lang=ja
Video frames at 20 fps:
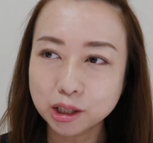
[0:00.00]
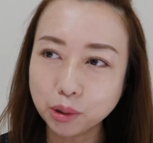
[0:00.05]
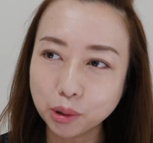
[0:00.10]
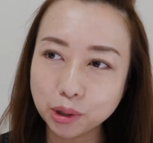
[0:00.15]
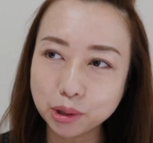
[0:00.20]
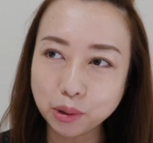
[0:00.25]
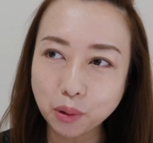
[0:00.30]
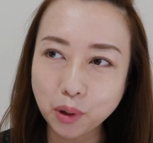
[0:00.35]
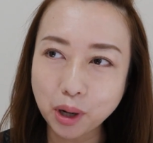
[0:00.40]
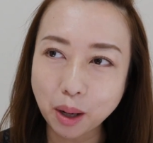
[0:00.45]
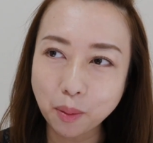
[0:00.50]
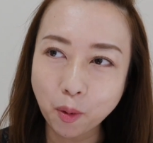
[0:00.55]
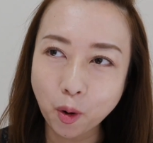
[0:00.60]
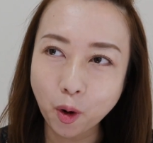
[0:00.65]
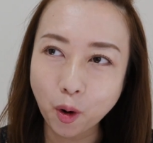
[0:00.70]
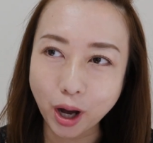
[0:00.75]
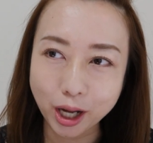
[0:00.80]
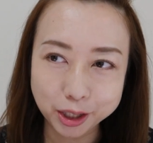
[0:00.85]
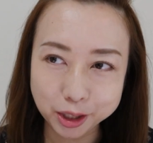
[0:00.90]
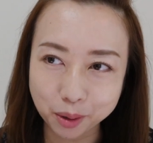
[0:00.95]
そういう動画
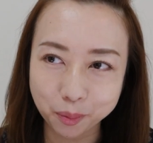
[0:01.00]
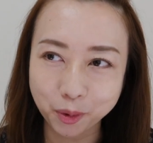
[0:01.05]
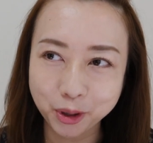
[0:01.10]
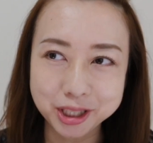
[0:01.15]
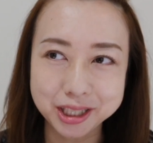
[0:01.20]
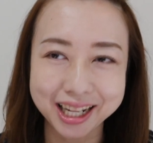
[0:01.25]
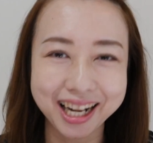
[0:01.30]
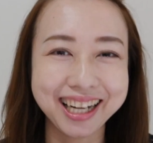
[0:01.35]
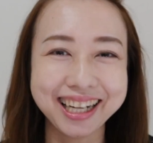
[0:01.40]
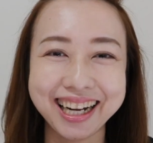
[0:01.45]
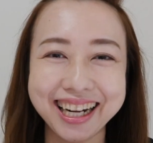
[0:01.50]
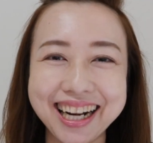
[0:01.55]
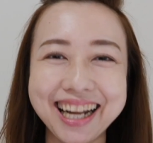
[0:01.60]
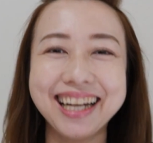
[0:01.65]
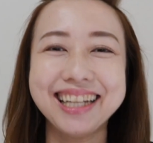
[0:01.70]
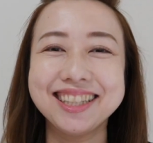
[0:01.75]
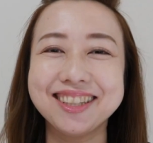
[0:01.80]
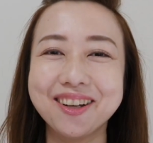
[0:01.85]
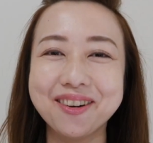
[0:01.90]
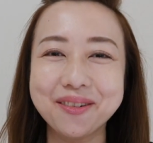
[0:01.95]
もあってもいいんじゃないか
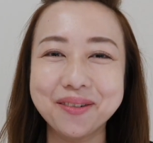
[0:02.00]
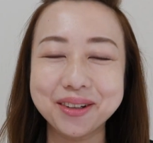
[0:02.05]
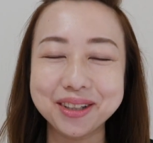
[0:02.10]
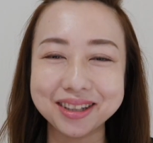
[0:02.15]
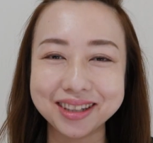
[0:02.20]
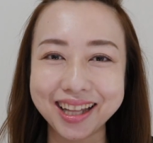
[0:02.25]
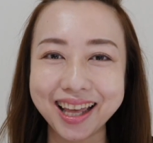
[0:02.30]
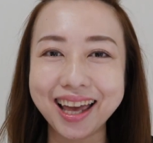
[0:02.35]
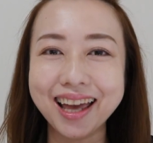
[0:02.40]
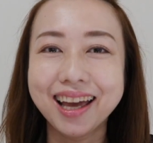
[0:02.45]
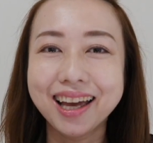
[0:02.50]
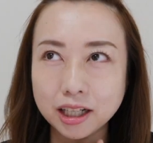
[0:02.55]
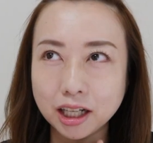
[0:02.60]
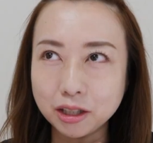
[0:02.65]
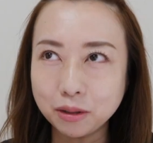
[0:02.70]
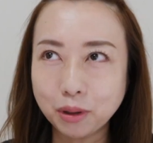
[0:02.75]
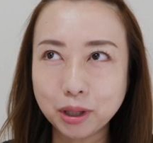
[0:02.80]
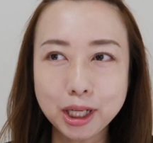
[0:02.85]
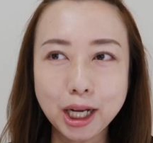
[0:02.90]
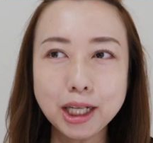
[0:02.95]
なと思って、あ
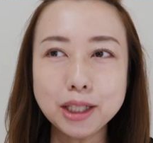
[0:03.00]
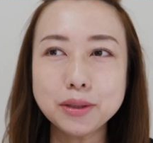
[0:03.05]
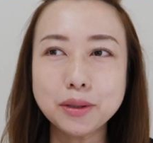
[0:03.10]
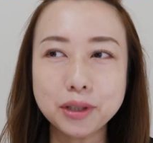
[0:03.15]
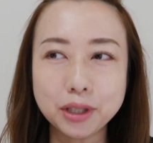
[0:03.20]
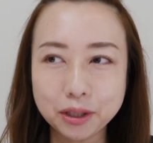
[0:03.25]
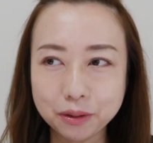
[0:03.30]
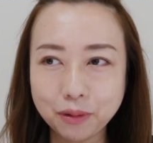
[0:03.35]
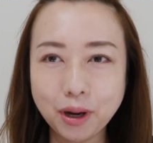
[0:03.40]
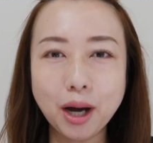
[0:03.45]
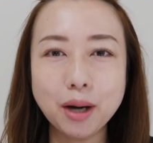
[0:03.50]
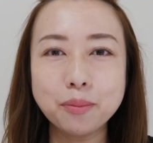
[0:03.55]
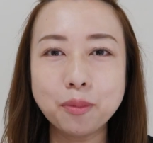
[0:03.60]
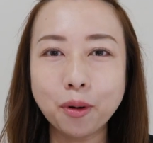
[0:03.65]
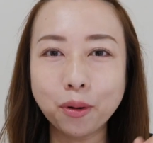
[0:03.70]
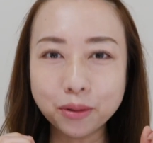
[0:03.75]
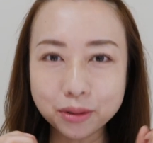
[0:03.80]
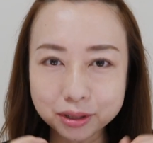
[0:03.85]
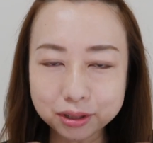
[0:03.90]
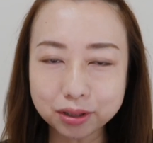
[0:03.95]
の、若い時は
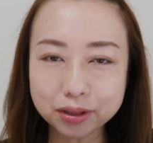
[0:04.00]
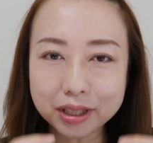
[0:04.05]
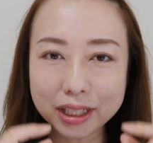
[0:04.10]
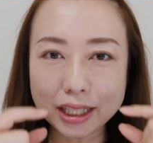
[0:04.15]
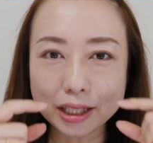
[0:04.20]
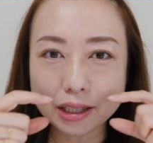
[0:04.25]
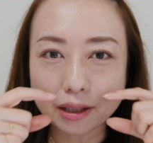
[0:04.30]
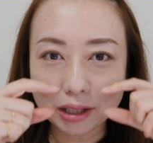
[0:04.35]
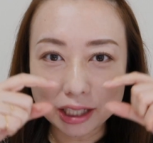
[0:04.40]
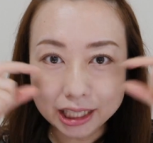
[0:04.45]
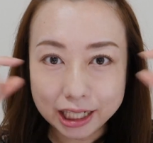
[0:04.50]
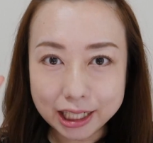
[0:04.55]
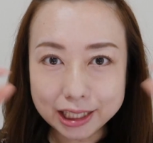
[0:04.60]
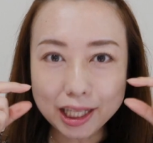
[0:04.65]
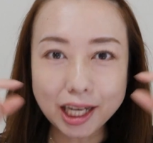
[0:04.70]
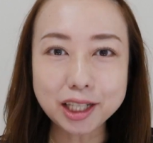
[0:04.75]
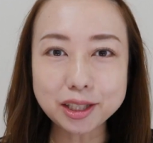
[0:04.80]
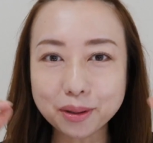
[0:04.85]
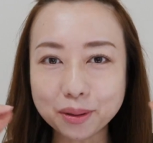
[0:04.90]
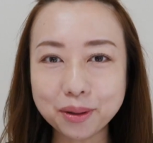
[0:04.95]
もう本当に入れ
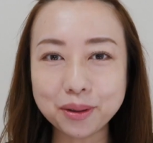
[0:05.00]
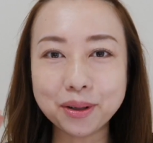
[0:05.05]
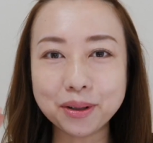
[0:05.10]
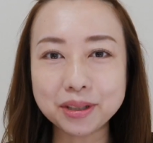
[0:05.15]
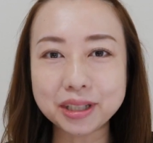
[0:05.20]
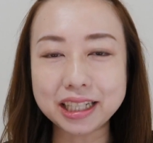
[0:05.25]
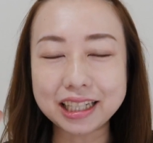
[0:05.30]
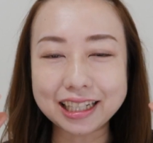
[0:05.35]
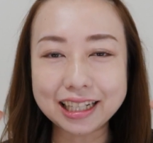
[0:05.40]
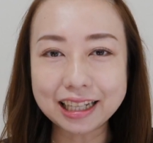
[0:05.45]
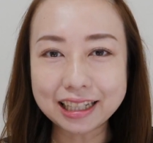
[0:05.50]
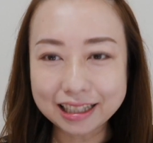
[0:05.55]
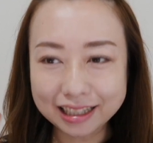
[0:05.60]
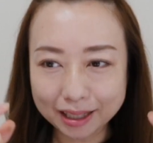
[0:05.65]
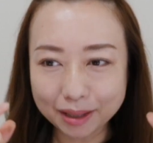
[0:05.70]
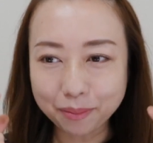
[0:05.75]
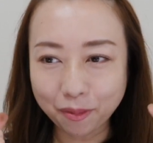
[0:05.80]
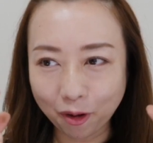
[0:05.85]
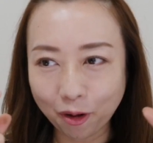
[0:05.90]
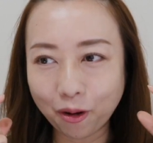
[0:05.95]
たいところに入れ
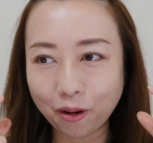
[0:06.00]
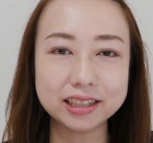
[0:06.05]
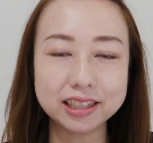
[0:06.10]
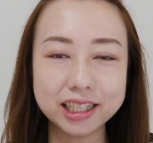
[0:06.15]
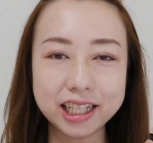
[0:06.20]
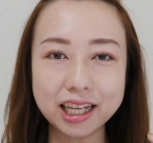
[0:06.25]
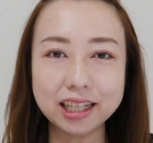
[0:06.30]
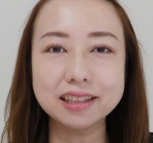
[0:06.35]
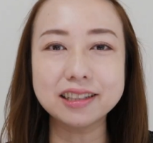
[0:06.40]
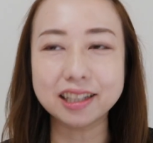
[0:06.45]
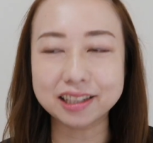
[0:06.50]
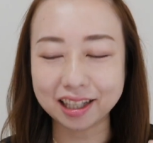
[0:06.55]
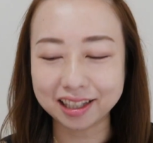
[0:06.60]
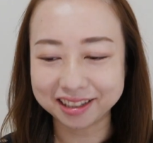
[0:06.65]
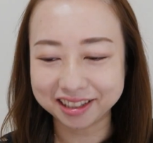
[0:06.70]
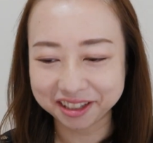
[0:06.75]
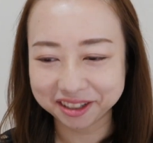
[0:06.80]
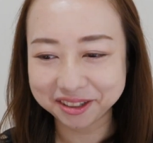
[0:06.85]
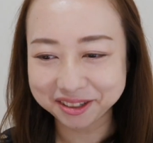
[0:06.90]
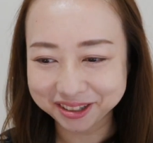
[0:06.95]
ても似合って
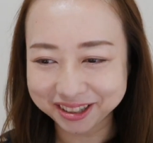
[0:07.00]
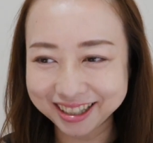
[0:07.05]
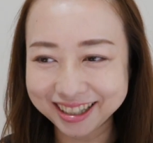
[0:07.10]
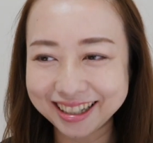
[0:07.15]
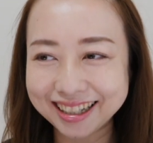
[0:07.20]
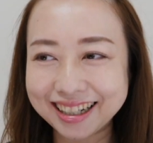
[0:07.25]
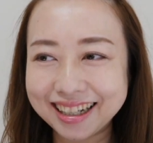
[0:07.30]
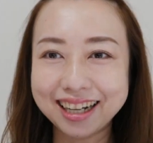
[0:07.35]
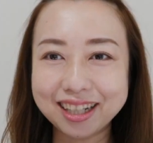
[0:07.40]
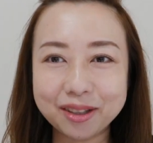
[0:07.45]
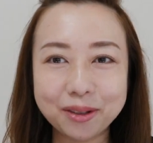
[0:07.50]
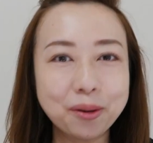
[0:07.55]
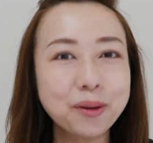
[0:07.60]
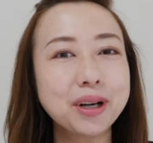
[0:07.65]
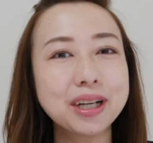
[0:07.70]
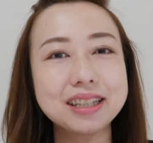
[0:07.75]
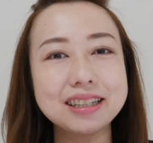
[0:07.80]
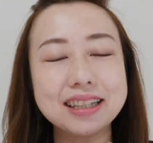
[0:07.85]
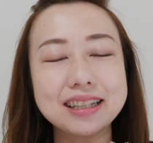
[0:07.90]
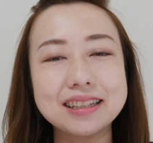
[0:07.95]
たっていうか、あの、良
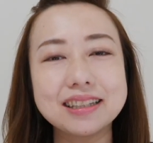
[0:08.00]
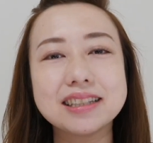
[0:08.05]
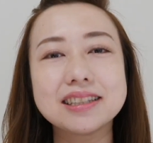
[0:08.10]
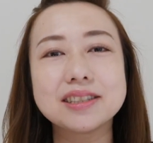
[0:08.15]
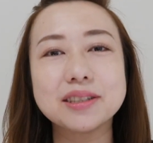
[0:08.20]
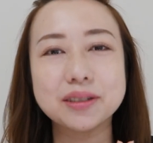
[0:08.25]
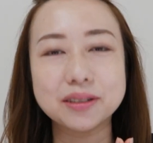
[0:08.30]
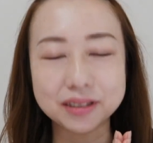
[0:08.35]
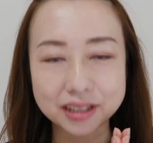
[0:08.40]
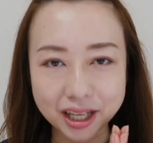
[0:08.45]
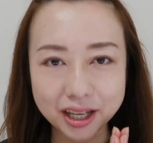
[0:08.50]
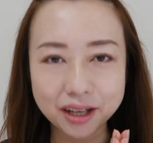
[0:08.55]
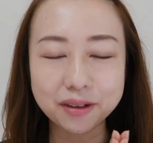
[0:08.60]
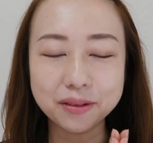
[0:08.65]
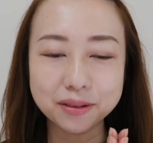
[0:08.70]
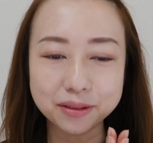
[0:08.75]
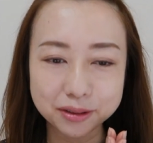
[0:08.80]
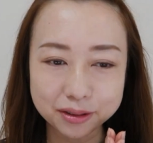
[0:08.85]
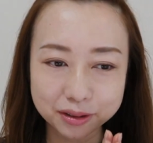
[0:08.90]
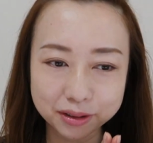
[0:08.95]
かったんですよね。
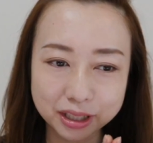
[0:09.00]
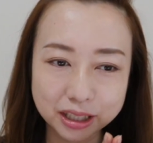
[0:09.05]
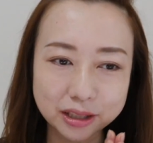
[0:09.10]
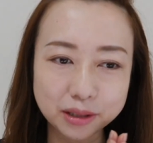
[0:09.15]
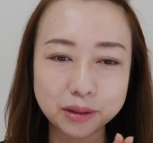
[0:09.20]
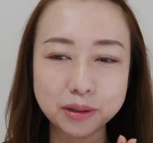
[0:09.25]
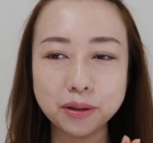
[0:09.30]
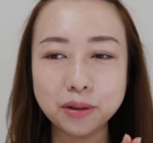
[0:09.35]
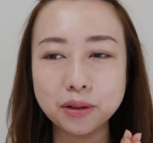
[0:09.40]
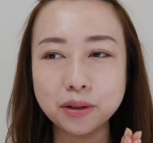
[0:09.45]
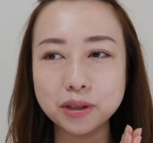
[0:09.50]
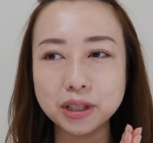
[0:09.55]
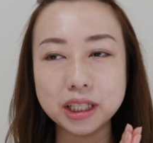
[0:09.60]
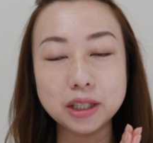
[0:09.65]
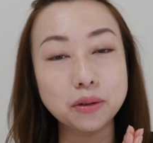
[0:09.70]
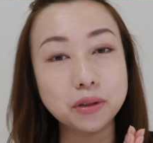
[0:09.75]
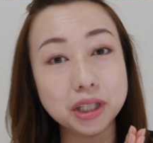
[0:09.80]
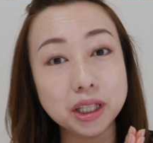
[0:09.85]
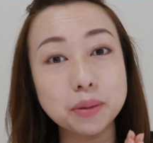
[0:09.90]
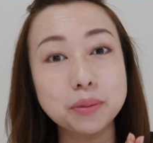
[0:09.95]
本当にその日
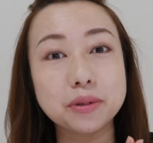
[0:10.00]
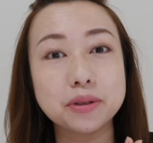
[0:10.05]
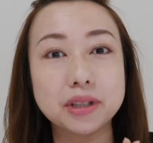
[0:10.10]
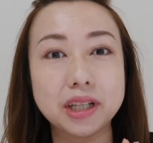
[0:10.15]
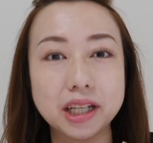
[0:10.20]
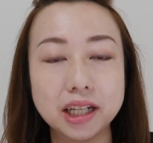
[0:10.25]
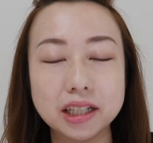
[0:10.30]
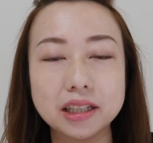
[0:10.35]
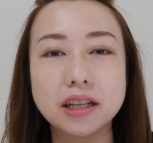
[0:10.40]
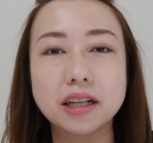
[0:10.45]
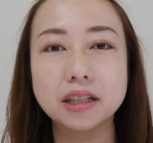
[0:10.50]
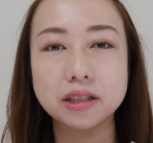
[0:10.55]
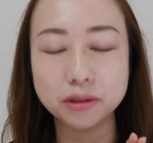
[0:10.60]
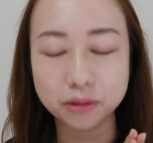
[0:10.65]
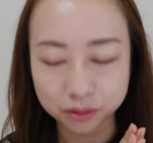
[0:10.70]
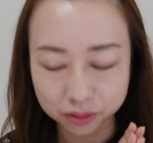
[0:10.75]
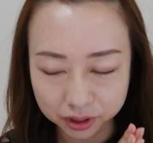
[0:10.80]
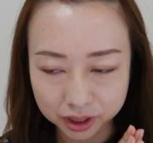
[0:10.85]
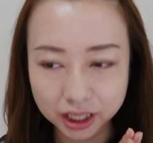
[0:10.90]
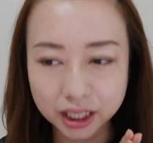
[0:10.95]
の気分で入れたり
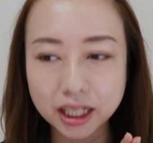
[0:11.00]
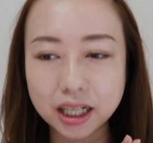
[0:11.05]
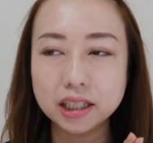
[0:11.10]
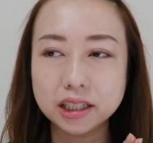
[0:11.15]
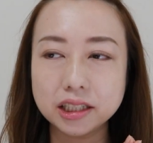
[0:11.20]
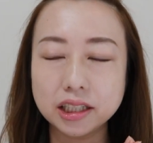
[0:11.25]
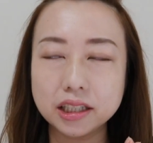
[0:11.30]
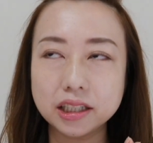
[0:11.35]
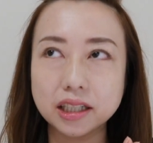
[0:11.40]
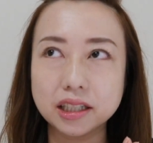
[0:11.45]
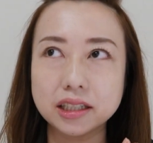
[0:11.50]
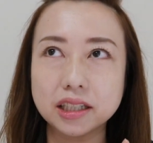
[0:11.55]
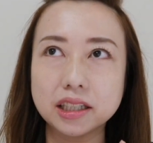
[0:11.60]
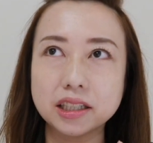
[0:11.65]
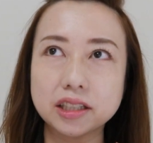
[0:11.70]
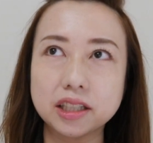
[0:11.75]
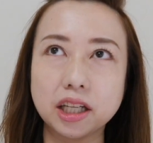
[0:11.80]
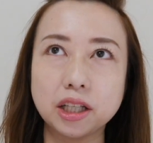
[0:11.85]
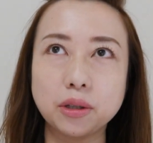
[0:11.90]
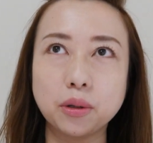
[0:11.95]
とかしてたんで
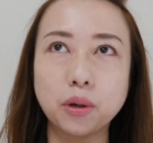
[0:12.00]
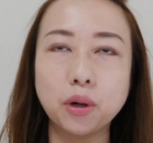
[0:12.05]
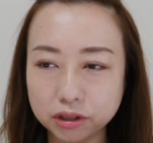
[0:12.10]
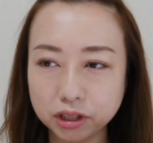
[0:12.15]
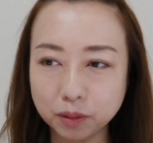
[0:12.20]
すけど、